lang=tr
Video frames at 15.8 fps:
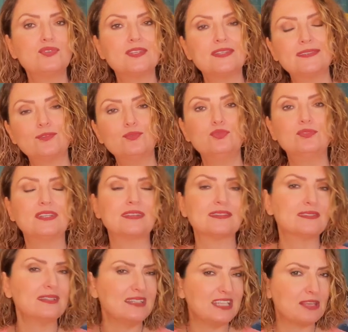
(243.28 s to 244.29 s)
ile Satürn
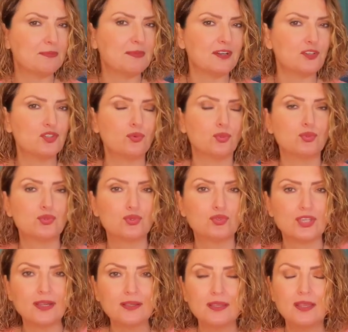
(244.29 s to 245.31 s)
arasında dik bir açı
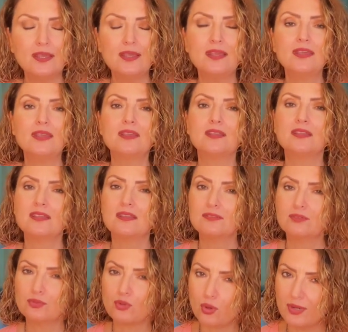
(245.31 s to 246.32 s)
oluşacak
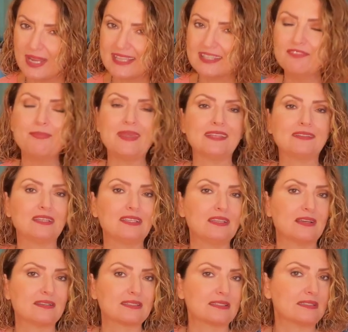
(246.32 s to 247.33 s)
kolektif bir
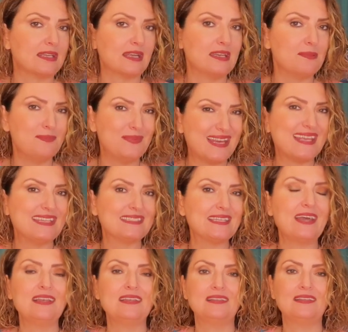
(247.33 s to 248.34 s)
etkidir aslında. Hani
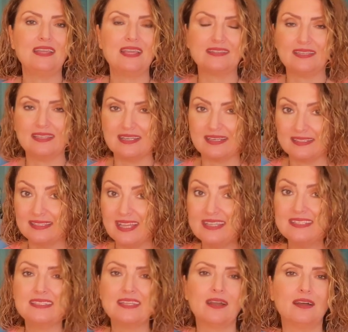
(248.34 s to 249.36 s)
bireysel
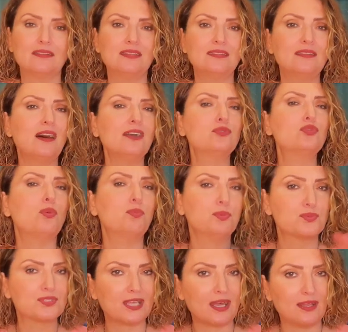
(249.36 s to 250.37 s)
etkilerinden ziyade daha
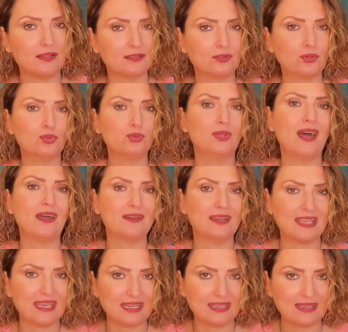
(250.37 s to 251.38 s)
toplumsal
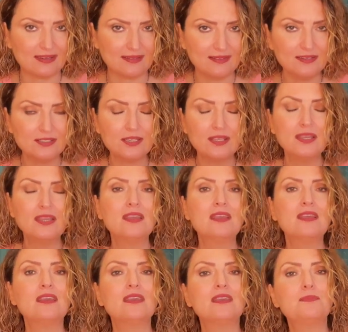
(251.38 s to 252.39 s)
konularla ilgilidir.
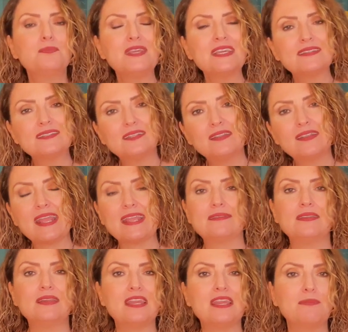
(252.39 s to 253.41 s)
E, piyasaları
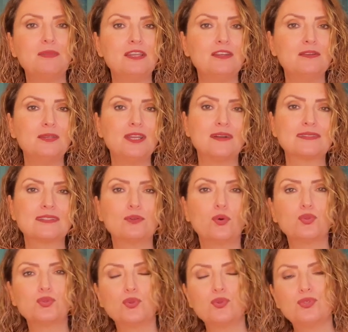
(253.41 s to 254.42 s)
etkileyebilir. Birazdan
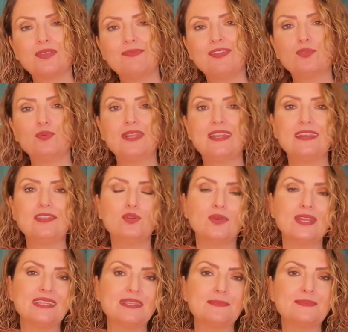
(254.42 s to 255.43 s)
otorite figürleri
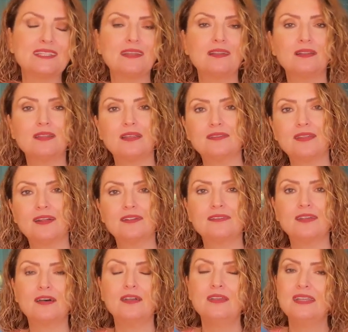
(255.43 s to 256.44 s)
yönetimsel
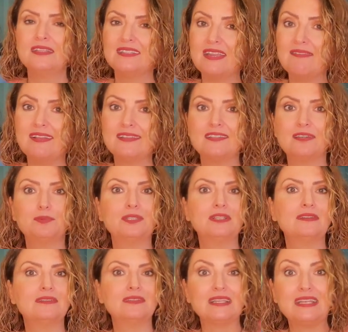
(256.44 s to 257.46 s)
alanlarda, devlet
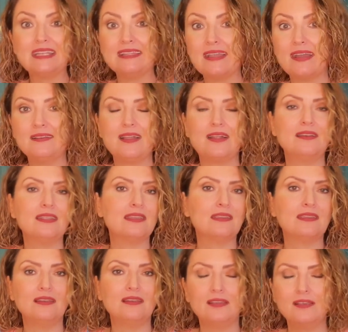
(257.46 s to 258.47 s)
yapılarında liderlerle
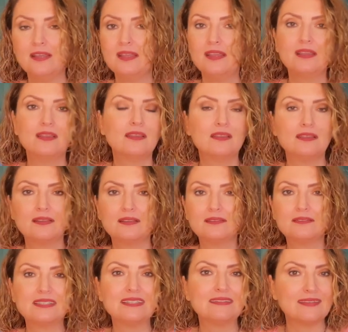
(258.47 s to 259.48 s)
ilgili e,
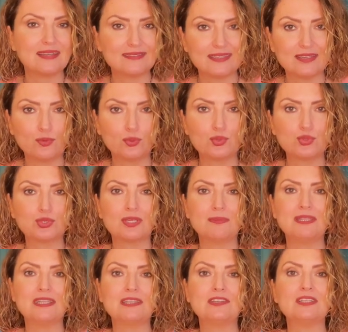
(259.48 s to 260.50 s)
stresleri
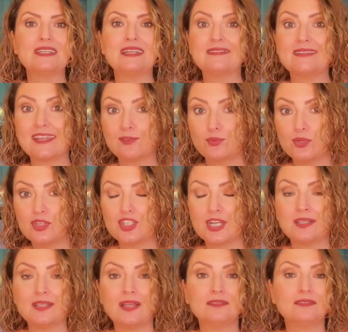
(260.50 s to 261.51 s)
oluşturabilir. Yine teknoloji
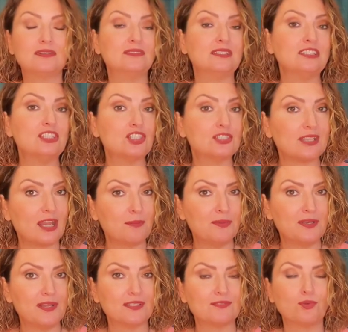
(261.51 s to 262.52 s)
alanlarında, dijital
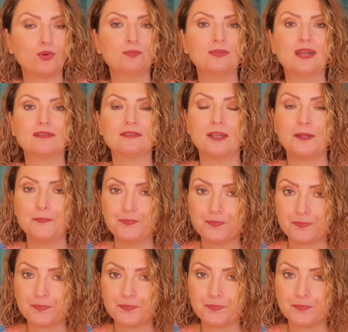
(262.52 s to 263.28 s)
platformlarda